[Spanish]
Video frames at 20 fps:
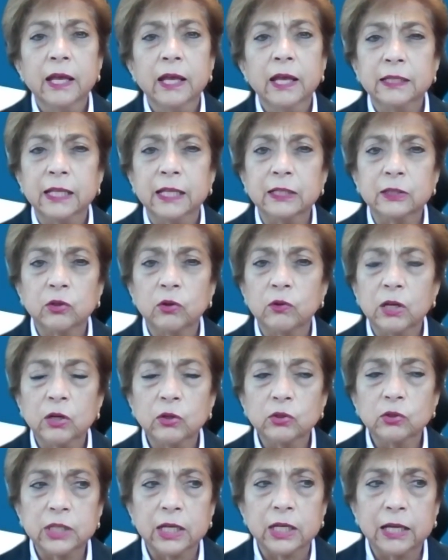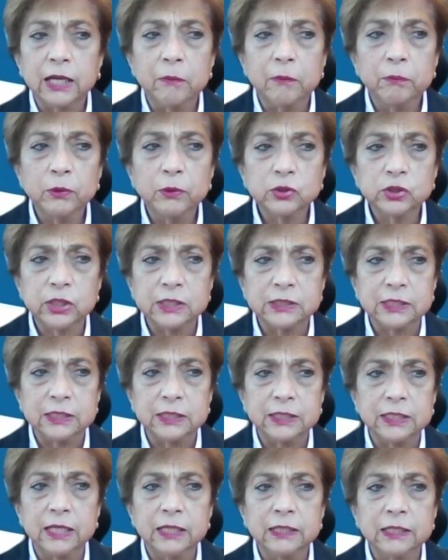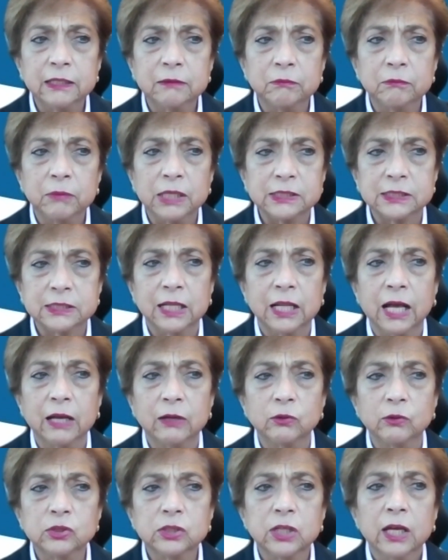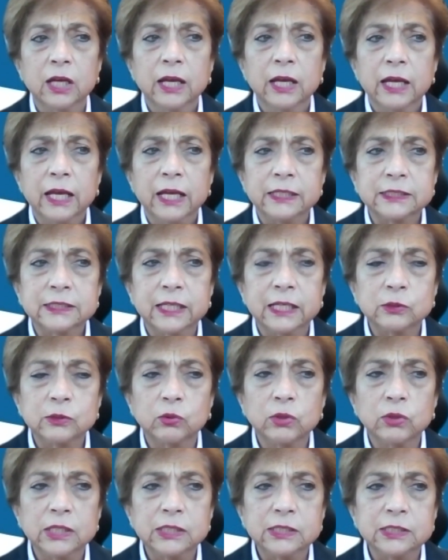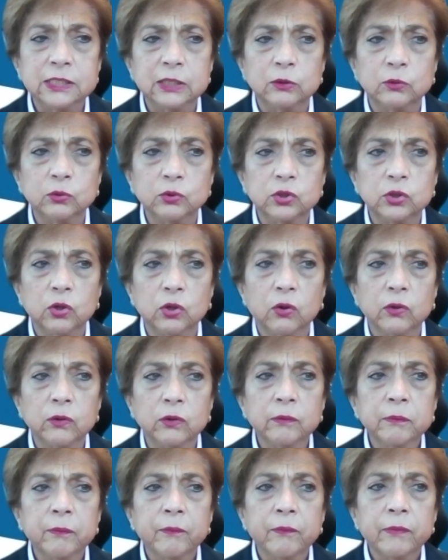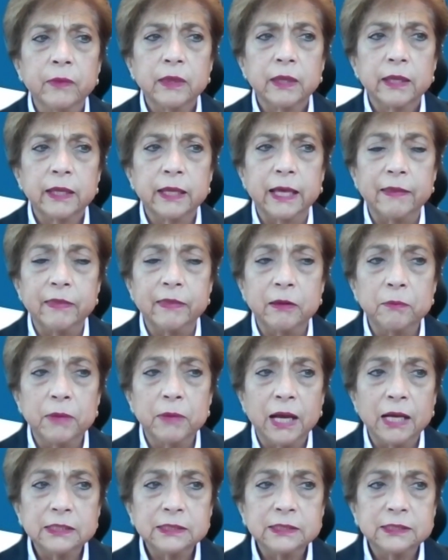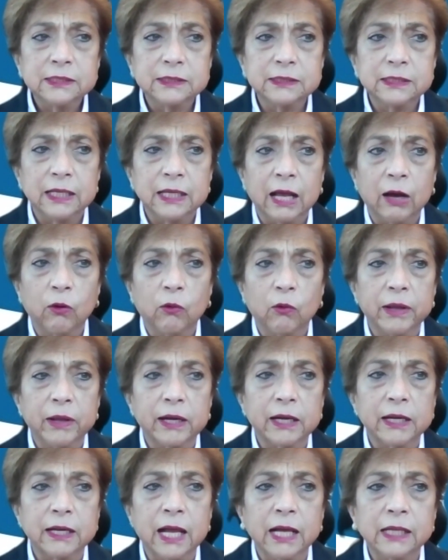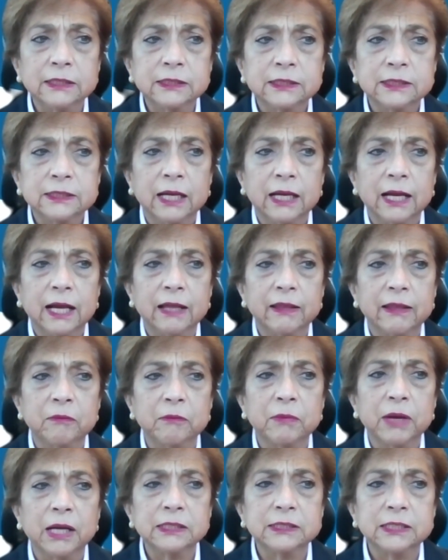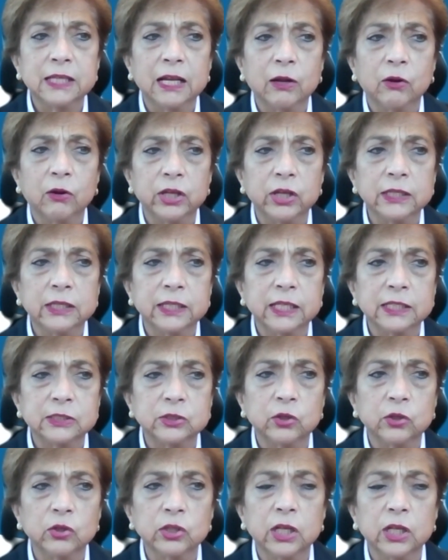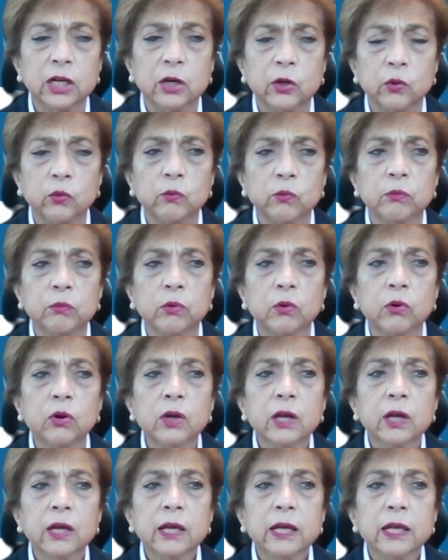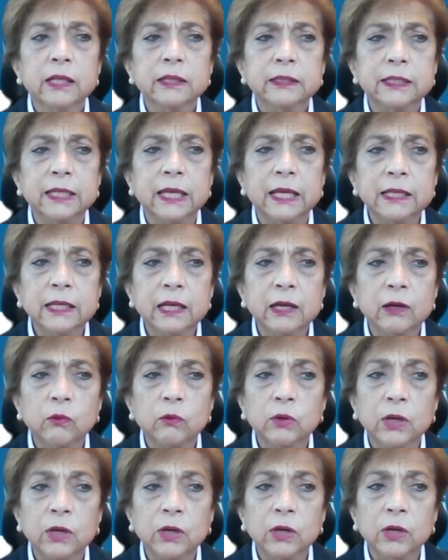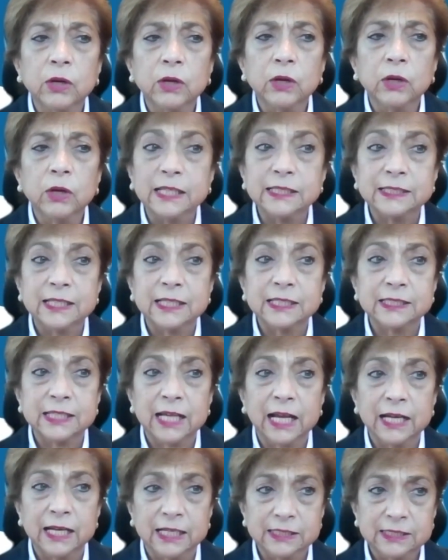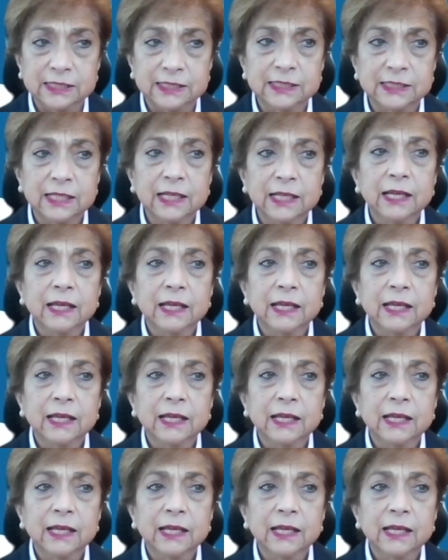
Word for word: Dentro de los ejemplos que se tienen más claros es que es una institución que además de la gobernanza, además de la orientación del rumbo, tiene unas finanzas sanas.